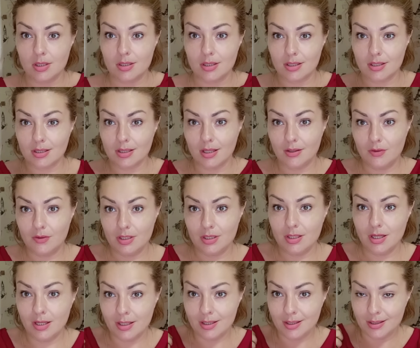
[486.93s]
Горловина,
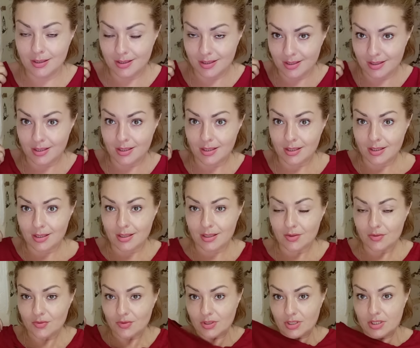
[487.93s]

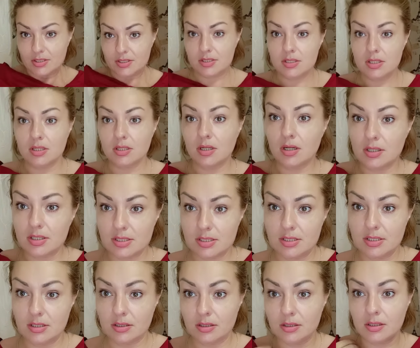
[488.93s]
вырез, как
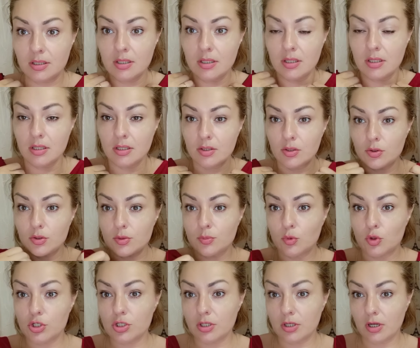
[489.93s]
сделан. То есть
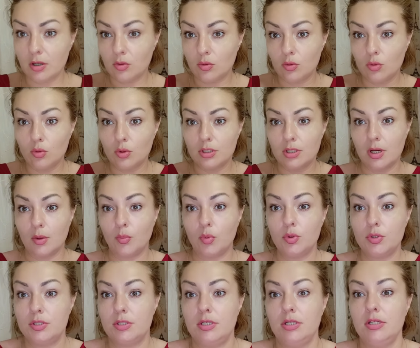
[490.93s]
можно как угодно
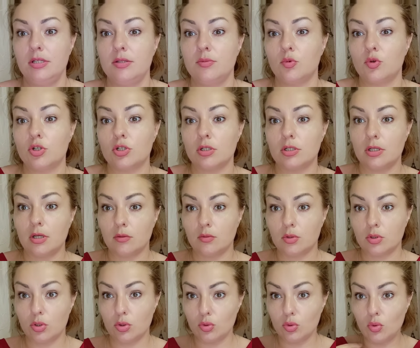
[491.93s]
опустить, можно так у
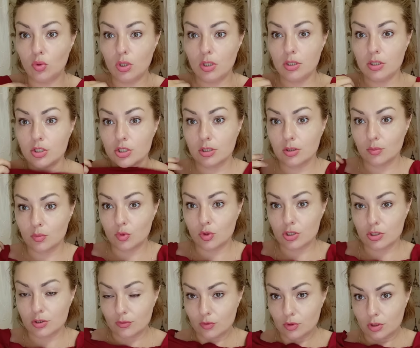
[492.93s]
вот треугольничка,
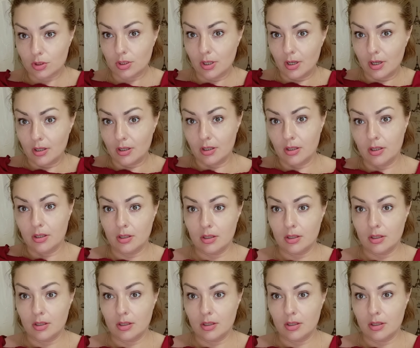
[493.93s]
можно вот так.